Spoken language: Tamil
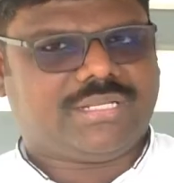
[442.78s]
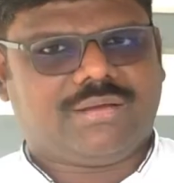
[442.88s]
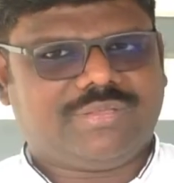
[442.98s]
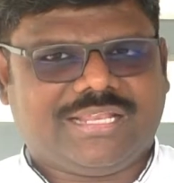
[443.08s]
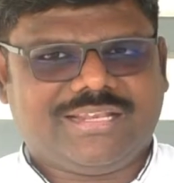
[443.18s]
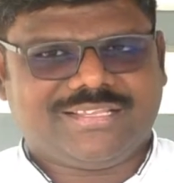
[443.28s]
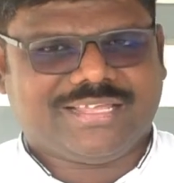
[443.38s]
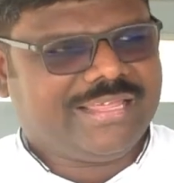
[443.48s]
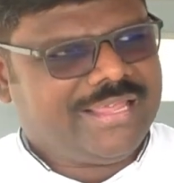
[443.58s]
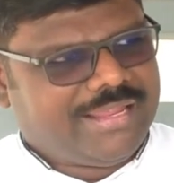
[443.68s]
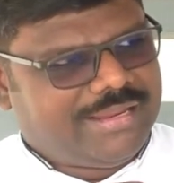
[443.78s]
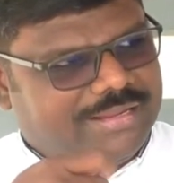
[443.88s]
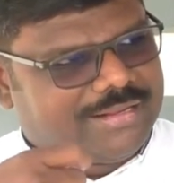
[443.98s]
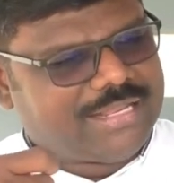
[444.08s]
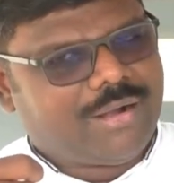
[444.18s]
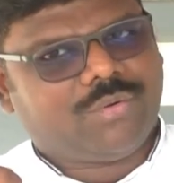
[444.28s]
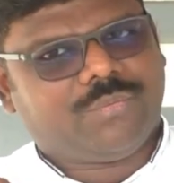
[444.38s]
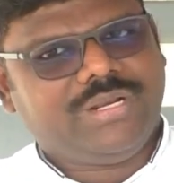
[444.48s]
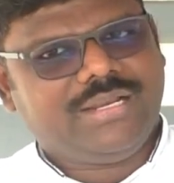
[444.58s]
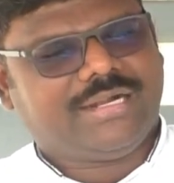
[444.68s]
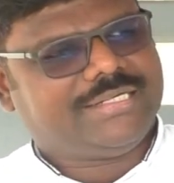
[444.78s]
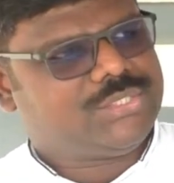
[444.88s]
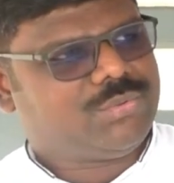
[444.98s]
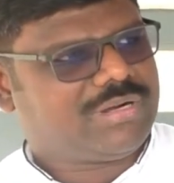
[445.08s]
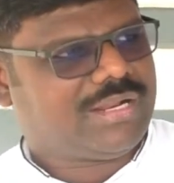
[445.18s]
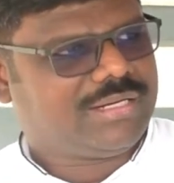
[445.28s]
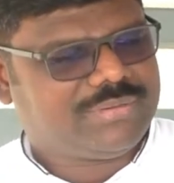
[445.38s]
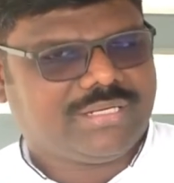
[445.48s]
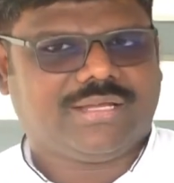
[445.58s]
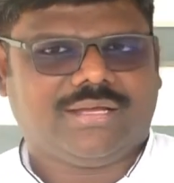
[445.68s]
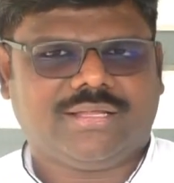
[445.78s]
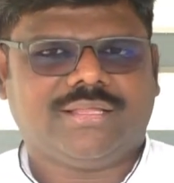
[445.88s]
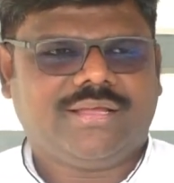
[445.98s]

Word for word: அதாவது என்னது இங்க இருந்து அவர் ஒரு வில்லு அடிச்சு விடுறாங்க அப்படின்னா